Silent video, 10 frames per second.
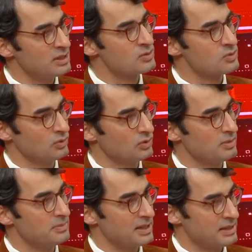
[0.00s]
son
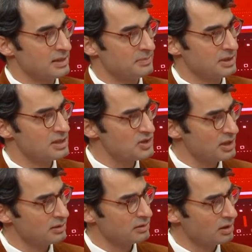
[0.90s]
dönemindeki gibi. Geçen
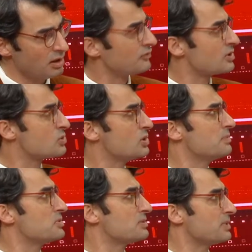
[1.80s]
hafta
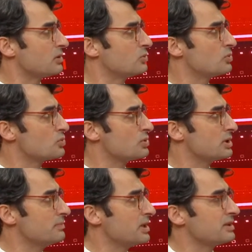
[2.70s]
söylemiştim yani
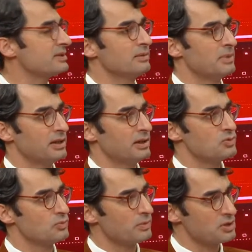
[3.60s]
kurucuları Berat Albayrak,
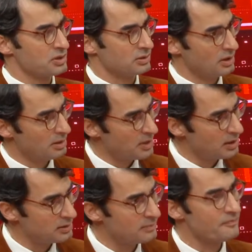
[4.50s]
Cumhurbaşkanı
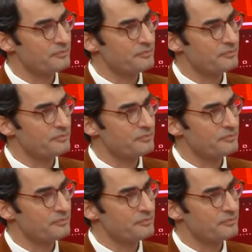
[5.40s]
damadı.